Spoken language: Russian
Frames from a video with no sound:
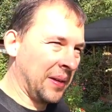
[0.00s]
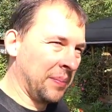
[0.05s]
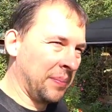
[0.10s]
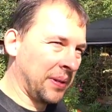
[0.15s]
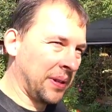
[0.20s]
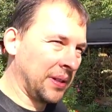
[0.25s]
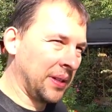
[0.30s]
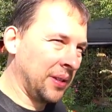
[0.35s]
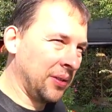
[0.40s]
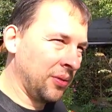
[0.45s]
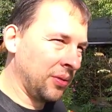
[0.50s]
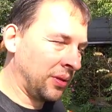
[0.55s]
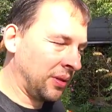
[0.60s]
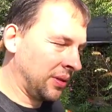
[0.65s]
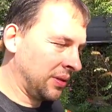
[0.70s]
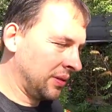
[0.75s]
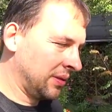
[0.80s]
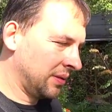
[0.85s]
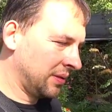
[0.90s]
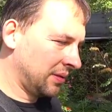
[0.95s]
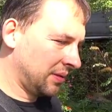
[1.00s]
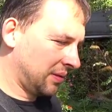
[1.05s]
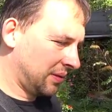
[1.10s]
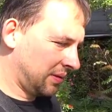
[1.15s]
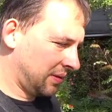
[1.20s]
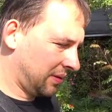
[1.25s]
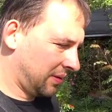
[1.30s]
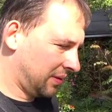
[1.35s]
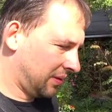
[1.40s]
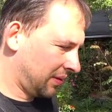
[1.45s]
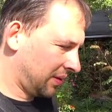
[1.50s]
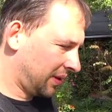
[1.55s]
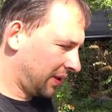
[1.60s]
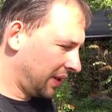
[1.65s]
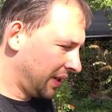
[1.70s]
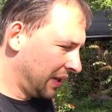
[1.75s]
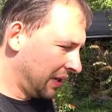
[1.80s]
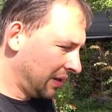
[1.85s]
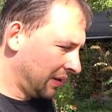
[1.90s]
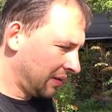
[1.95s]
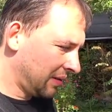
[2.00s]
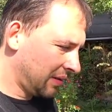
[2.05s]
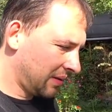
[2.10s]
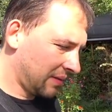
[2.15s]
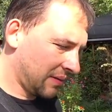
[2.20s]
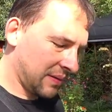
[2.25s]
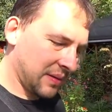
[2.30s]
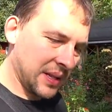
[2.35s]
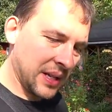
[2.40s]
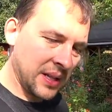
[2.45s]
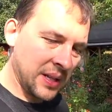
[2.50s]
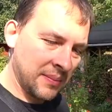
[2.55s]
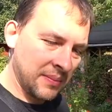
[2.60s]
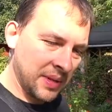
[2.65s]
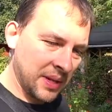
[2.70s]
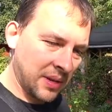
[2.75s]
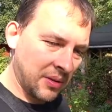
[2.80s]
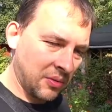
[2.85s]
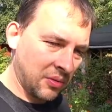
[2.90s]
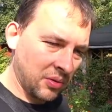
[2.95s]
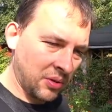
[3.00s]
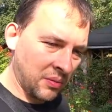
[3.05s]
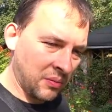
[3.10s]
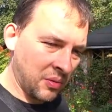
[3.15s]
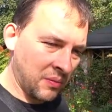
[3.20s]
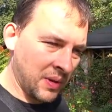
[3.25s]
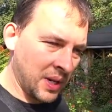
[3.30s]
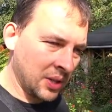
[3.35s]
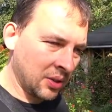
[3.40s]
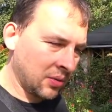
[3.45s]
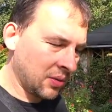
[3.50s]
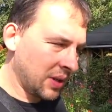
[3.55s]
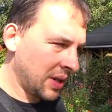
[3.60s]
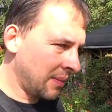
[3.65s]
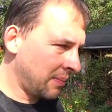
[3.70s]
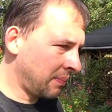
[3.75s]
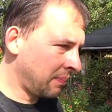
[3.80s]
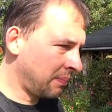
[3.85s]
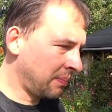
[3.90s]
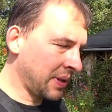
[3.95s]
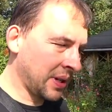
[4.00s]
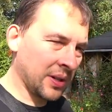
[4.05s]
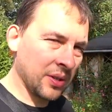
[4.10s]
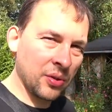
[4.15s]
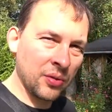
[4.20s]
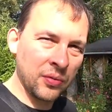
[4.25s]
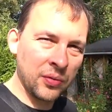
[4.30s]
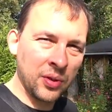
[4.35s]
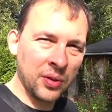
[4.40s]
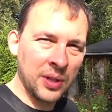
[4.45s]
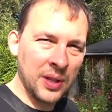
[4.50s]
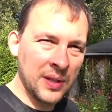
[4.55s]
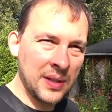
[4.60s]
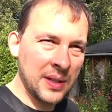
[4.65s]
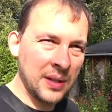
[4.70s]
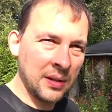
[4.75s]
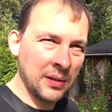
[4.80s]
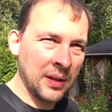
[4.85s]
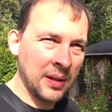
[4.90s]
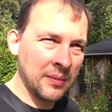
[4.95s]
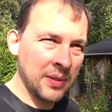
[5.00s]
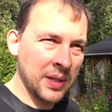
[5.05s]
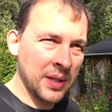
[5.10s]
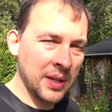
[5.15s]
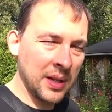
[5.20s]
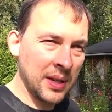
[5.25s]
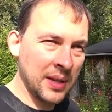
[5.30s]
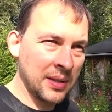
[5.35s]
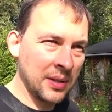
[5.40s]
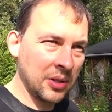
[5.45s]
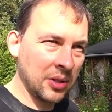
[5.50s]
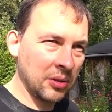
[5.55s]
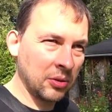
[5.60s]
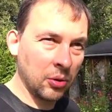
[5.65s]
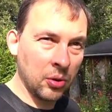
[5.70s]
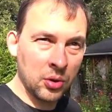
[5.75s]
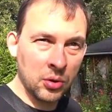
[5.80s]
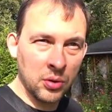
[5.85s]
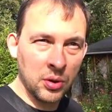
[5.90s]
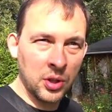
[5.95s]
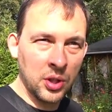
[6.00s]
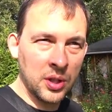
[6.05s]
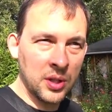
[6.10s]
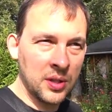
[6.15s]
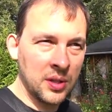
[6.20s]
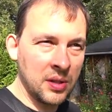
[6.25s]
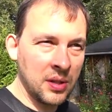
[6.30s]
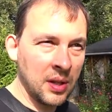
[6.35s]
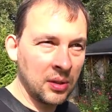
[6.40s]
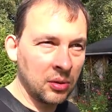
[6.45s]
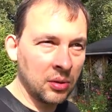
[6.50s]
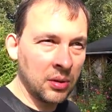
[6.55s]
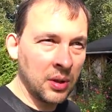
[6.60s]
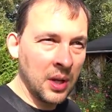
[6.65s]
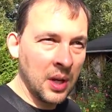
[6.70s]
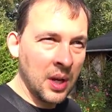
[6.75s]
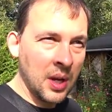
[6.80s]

продают гриле, дала мне какую-то бумажку, я прихожу в тот отдел, там стоят, значит, тоже очереди нету.